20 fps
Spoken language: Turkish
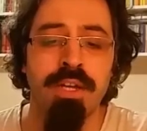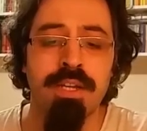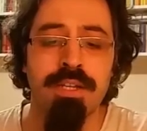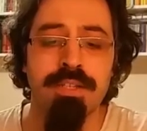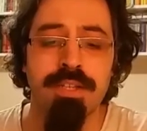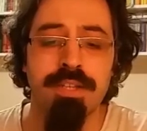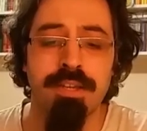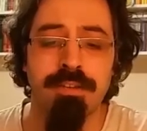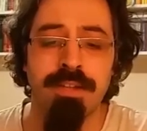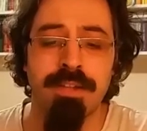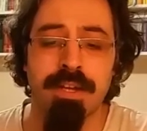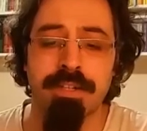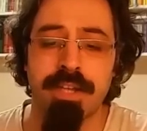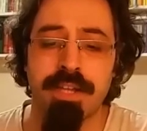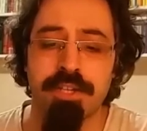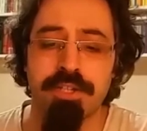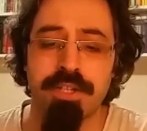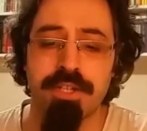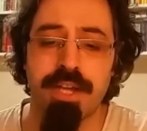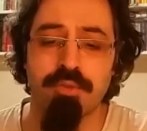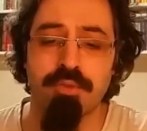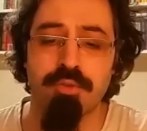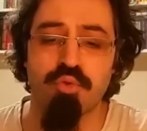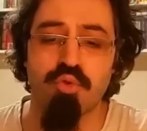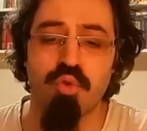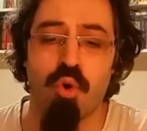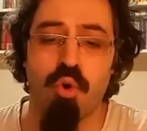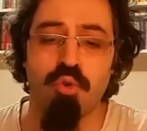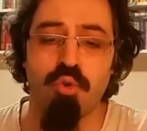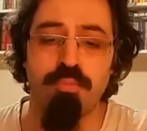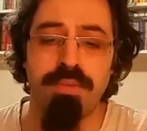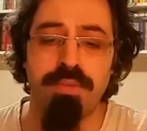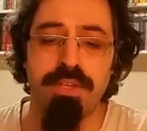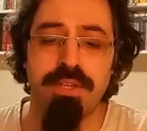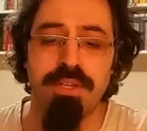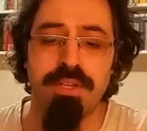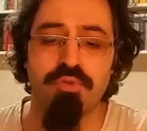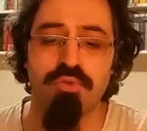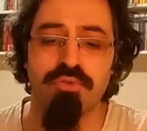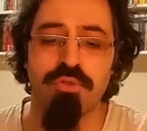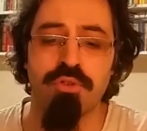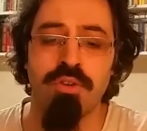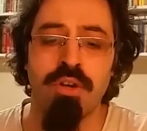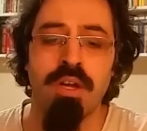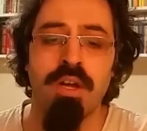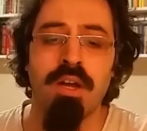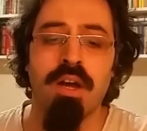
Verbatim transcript: Sevgili arkadaşlar zor bir soru